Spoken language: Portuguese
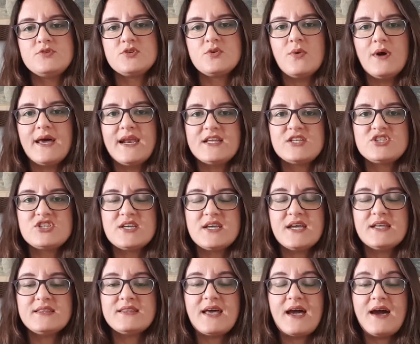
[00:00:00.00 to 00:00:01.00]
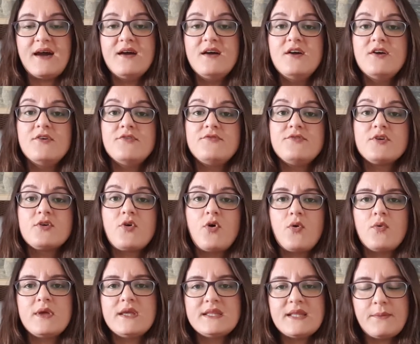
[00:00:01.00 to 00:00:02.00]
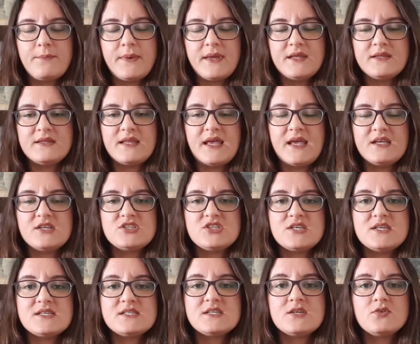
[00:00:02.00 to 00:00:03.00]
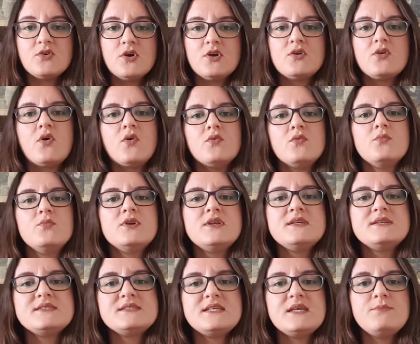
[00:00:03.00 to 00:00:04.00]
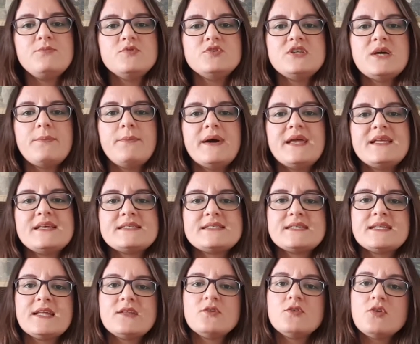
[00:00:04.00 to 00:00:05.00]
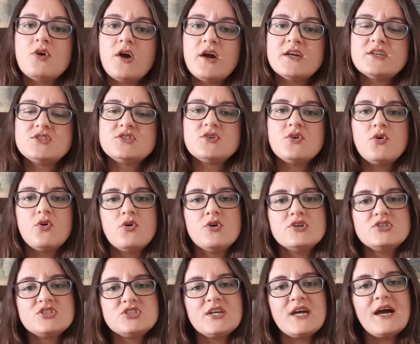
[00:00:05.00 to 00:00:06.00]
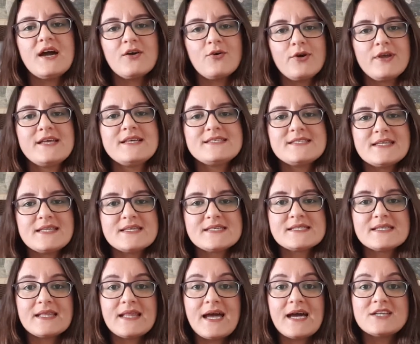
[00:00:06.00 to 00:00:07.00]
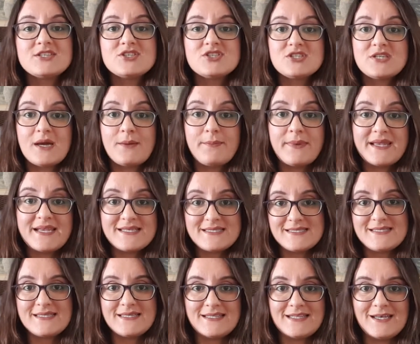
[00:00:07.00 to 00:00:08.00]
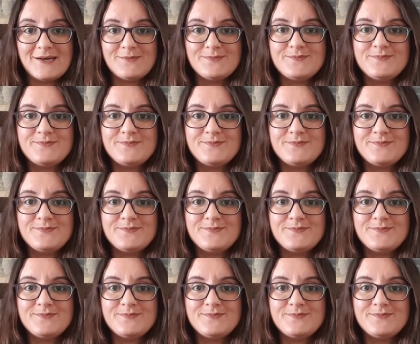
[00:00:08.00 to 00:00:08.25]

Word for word: de Guaratinguetá ficou independente e se tornou o município de Aparecida do Norte, hoje a conhecida cidade de Aparecida.